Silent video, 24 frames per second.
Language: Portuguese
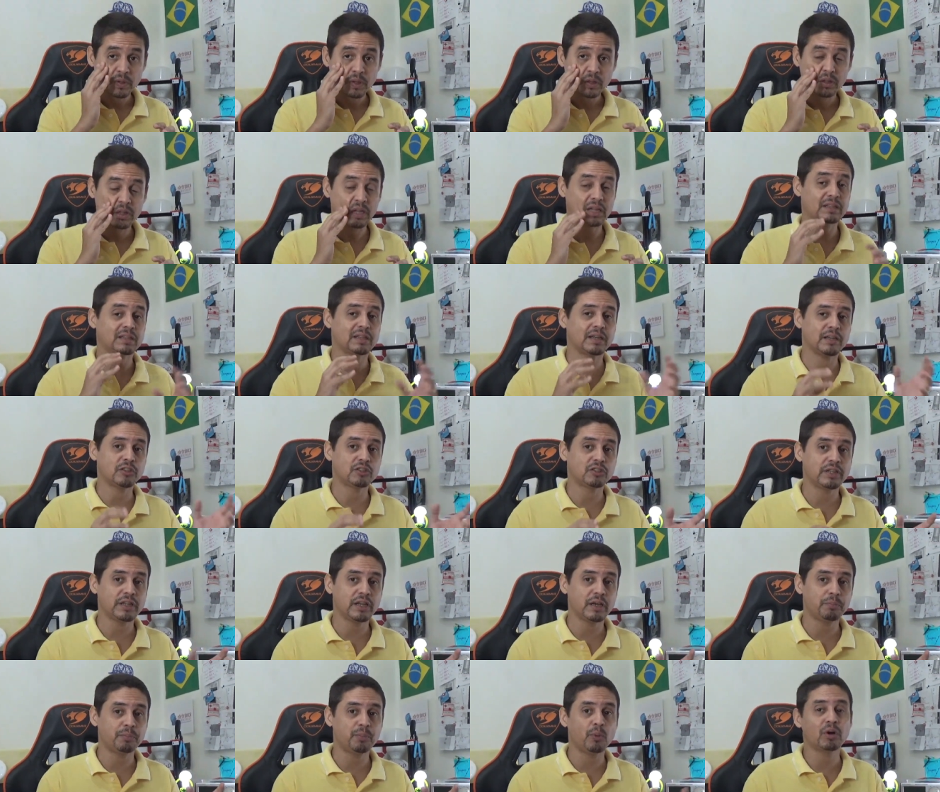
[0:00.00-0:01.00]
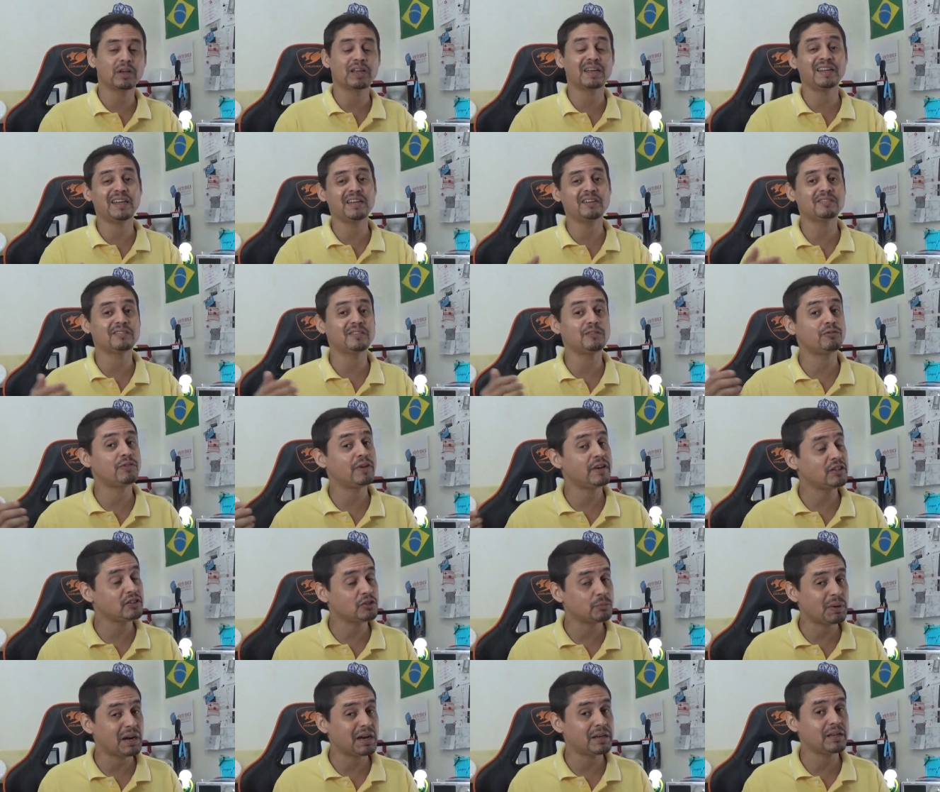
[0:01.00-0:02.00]
na 3D, porque nem se vende
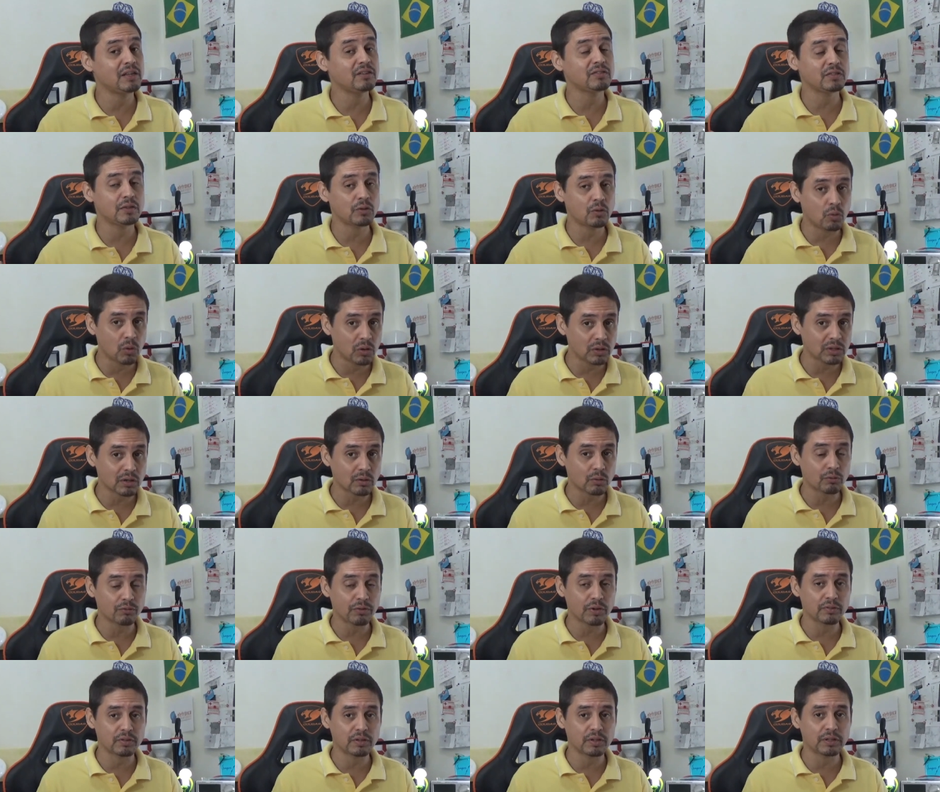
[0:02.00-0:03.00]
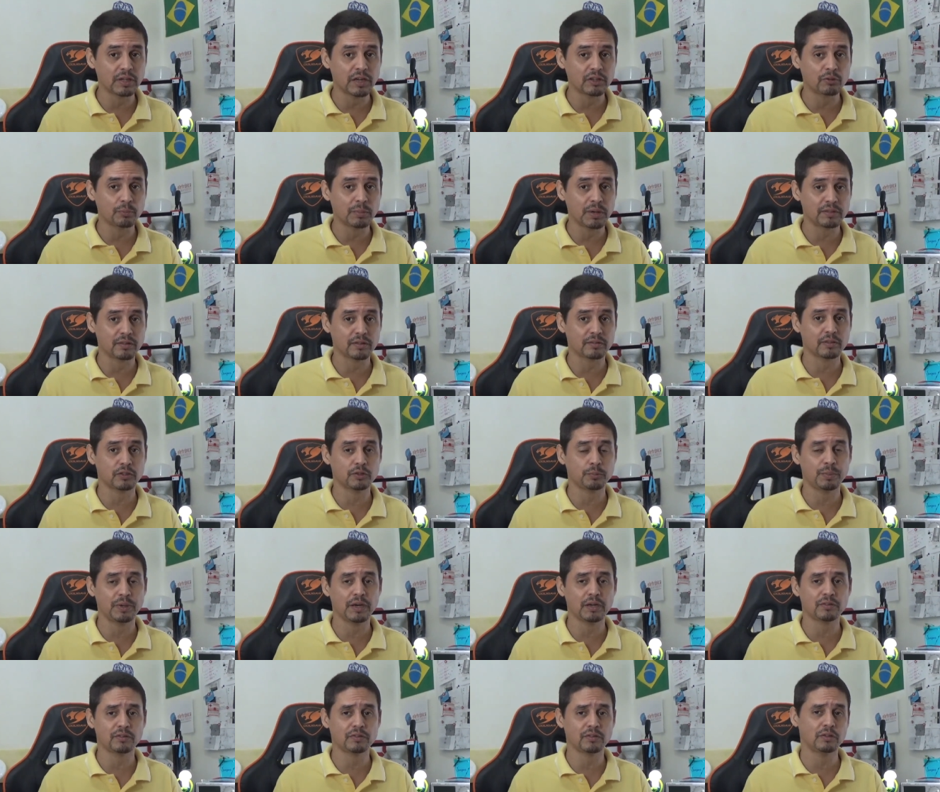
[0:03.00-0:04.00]
mais, nem se encontra com facilidade mais essas
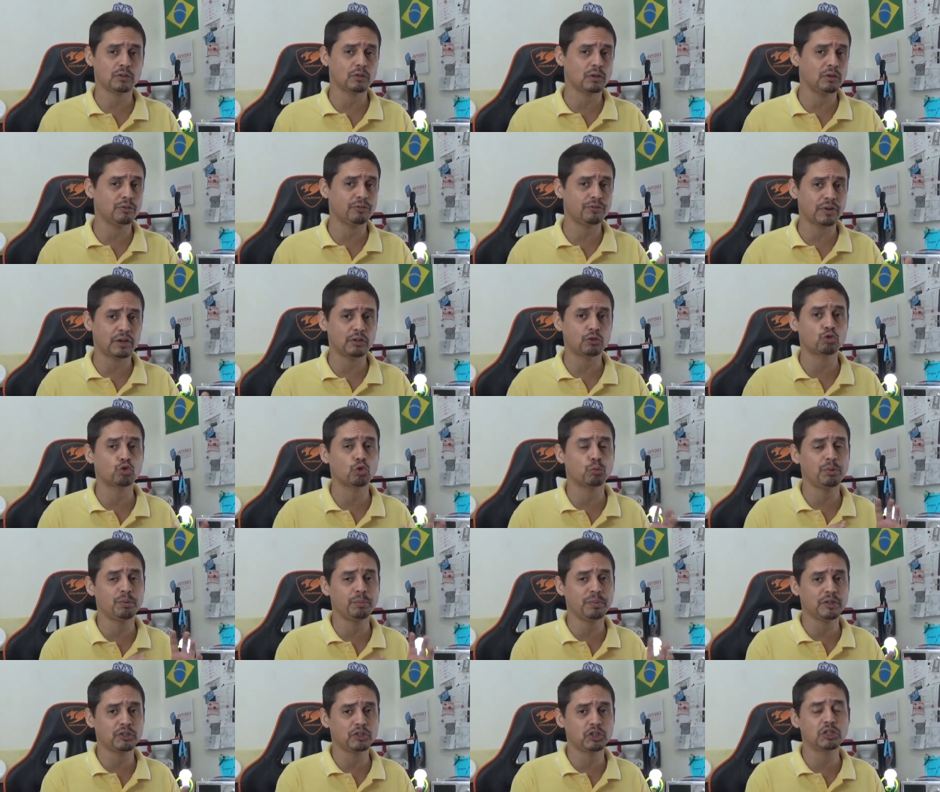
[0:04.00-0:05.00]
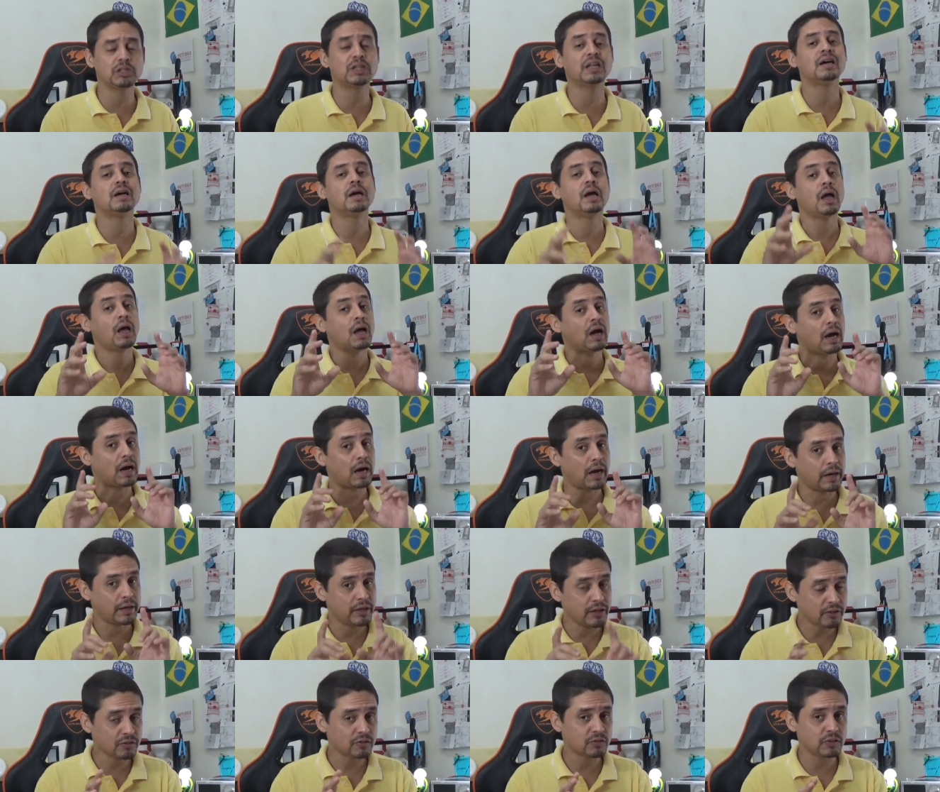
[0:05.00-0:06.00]
peças, então ele faz sob medida,
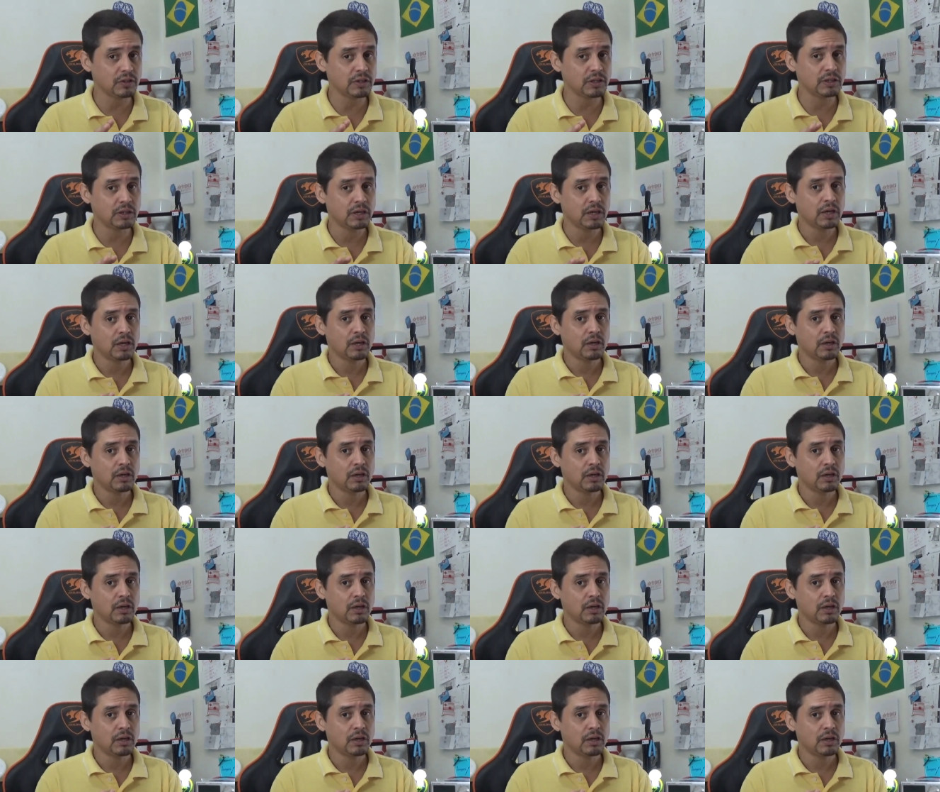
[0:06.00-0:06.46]
aí sim